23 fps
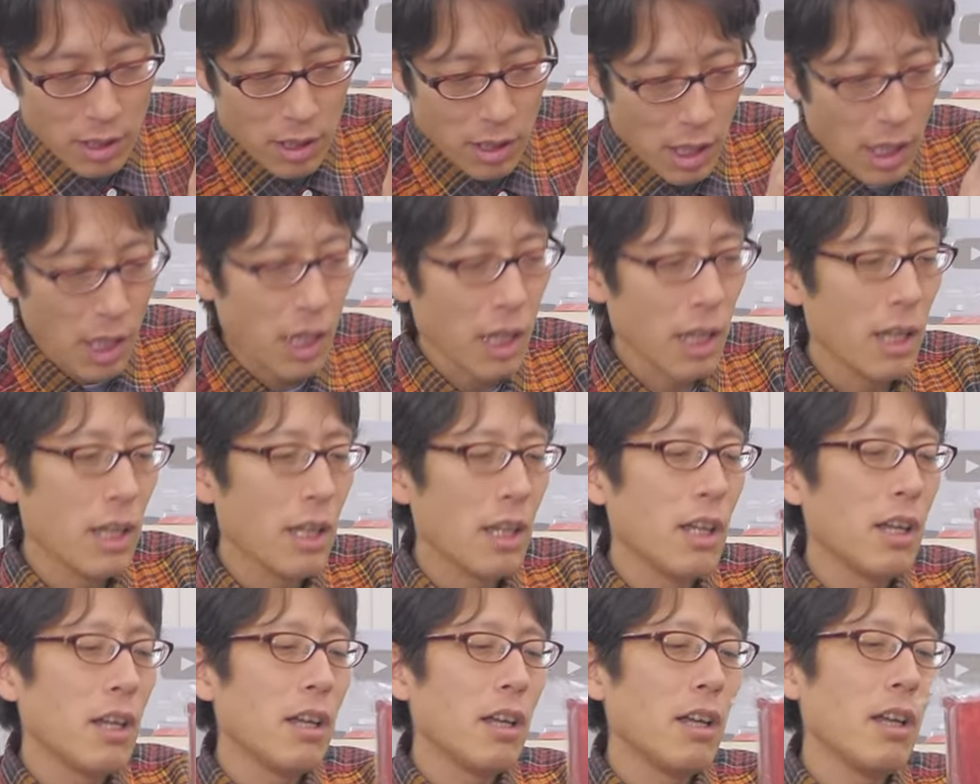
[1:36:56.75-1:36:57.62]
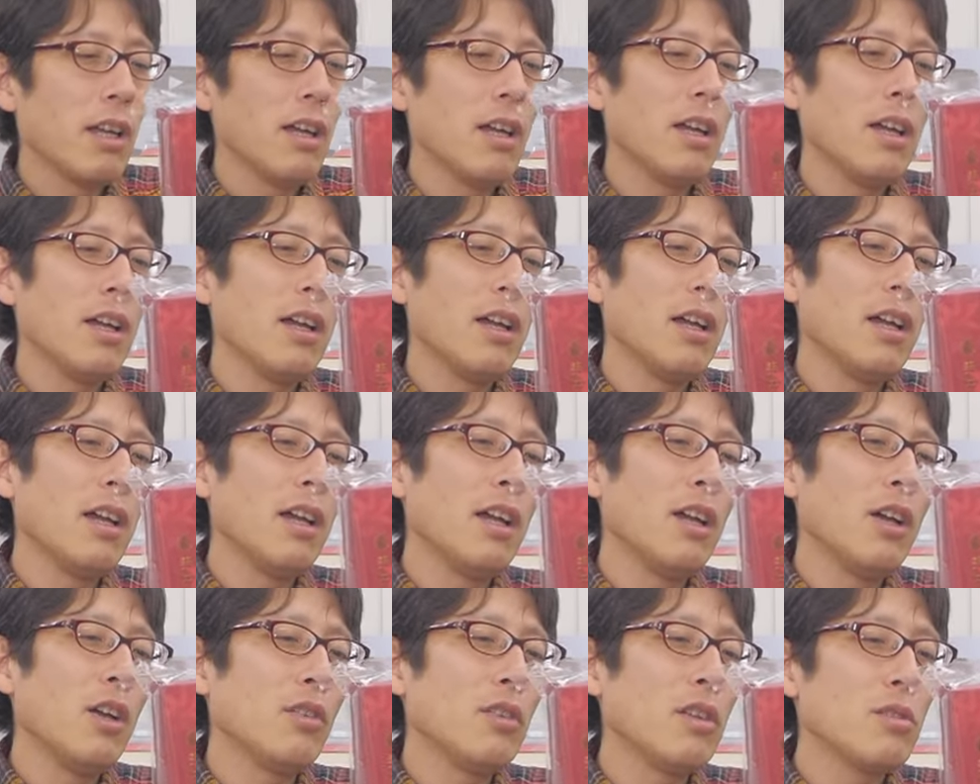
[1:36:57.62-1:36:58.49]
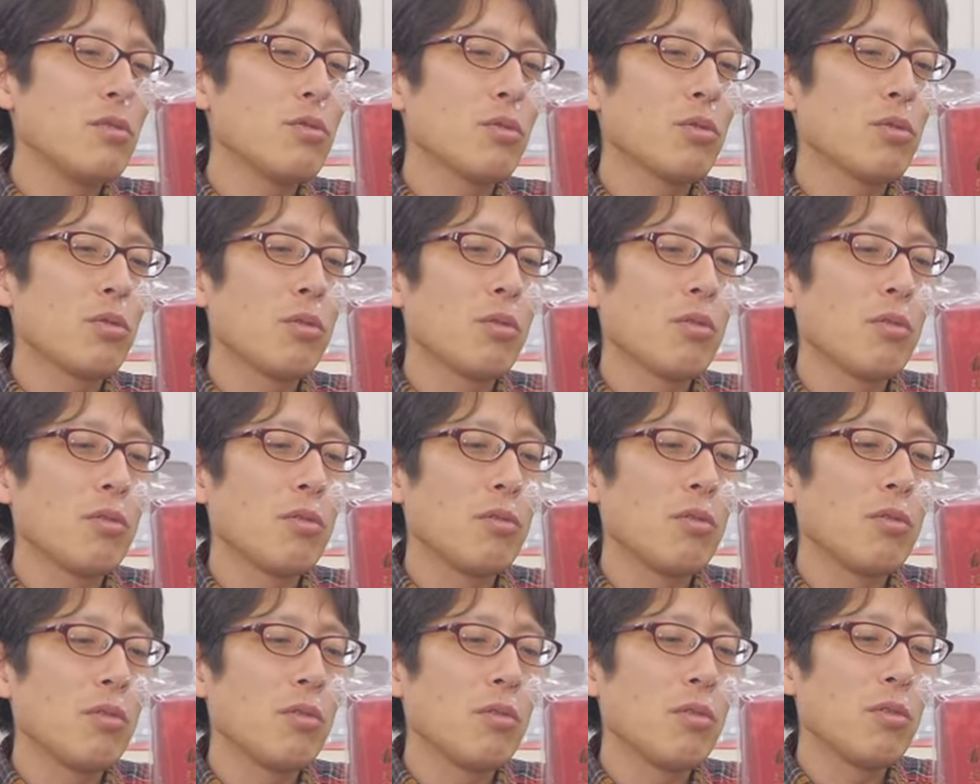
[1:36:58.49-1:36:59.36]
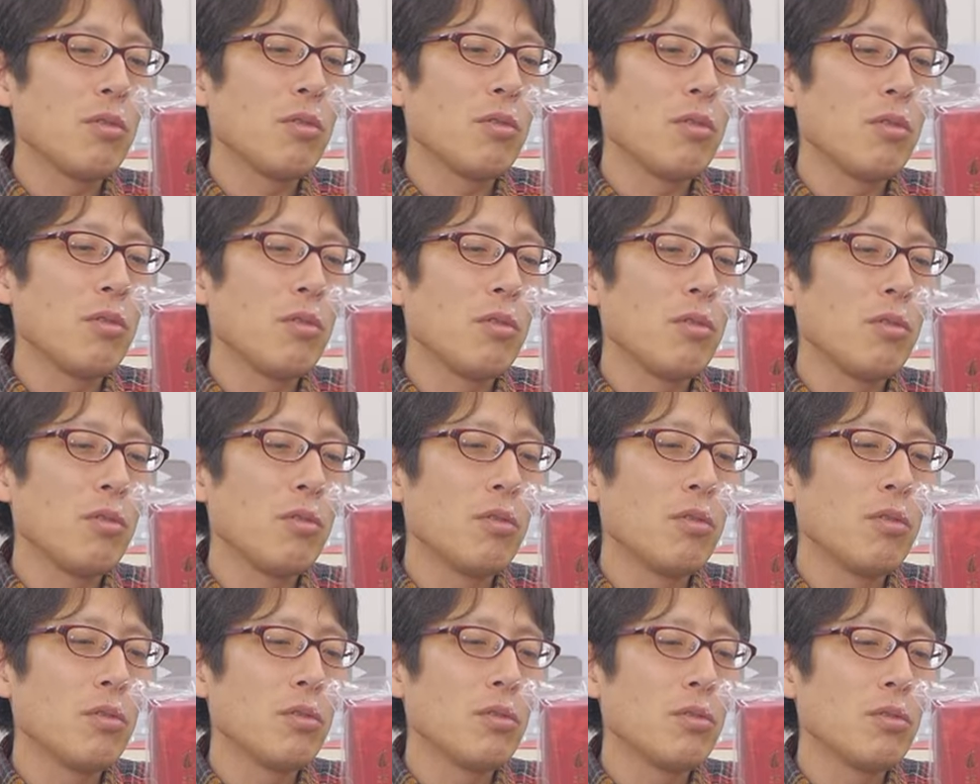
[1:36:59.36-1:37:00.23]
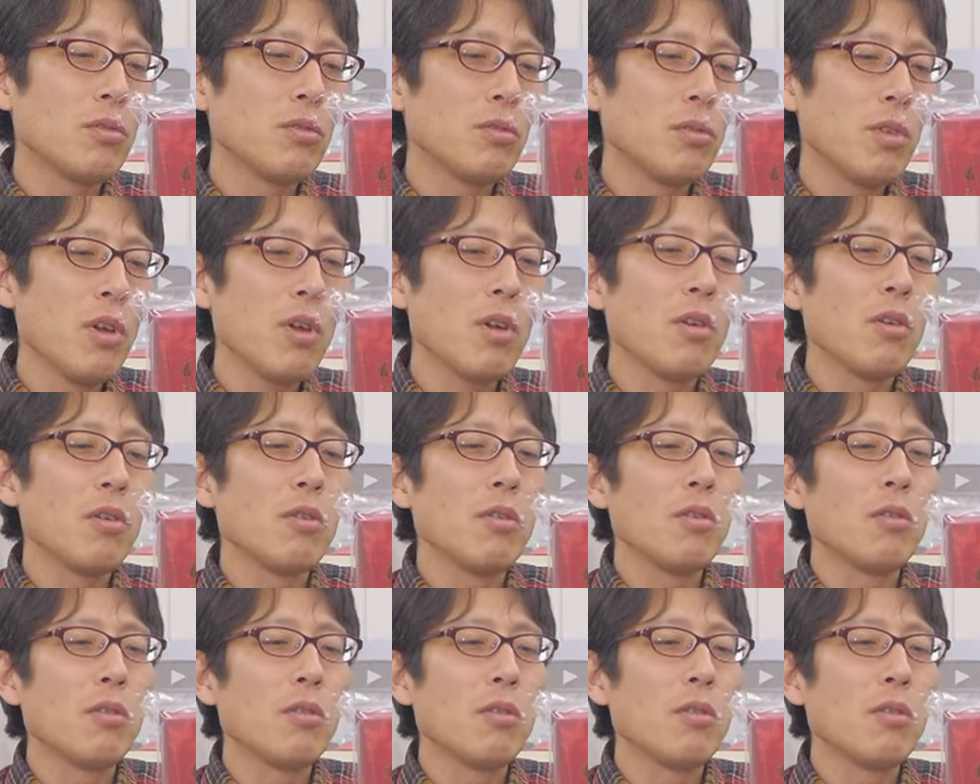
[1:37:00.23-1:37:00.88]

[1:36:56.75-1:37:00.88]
はいでちょっとね